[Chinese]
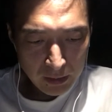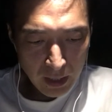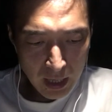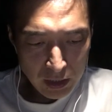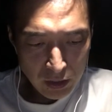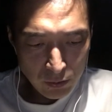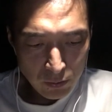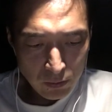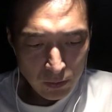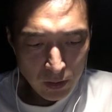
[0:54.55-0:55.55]
他起
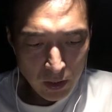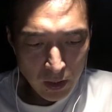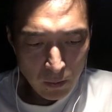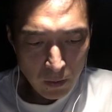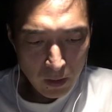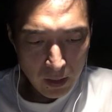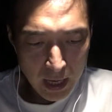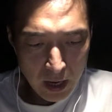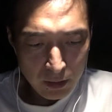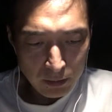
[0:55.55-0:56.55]
初和我
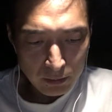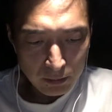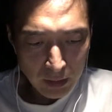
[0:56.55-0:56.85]
聊，